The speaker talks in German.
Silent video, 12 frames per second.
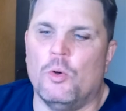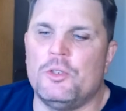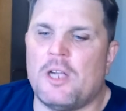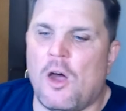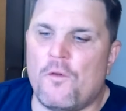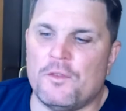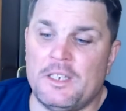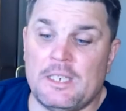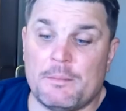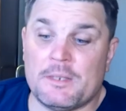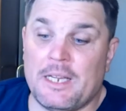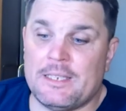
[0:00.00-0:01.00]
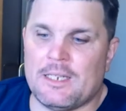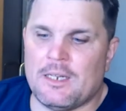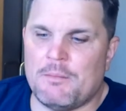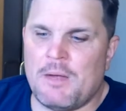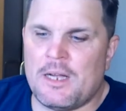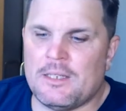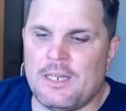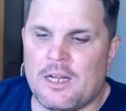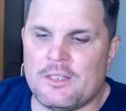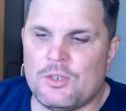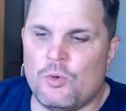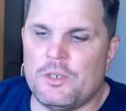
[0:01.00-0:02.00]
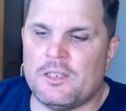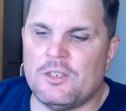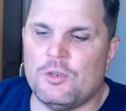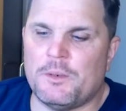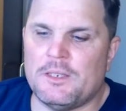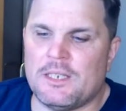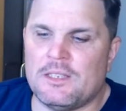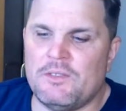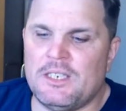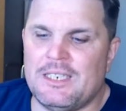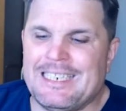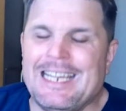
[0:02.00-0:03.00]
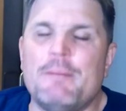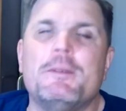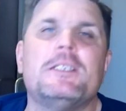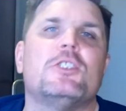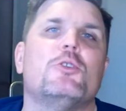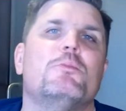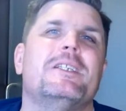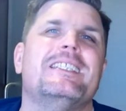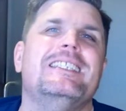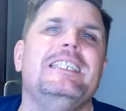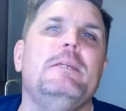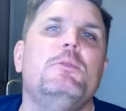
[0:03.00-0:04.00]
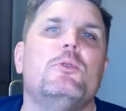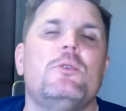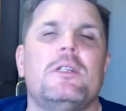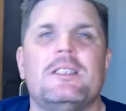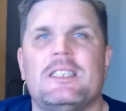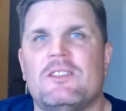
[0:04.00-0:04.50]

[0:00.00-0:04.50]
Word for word: und kaufen. Ich habe es gestern gemacht. Die Aktion, das ist übrigens ganz wichtig, geht bis zum 7.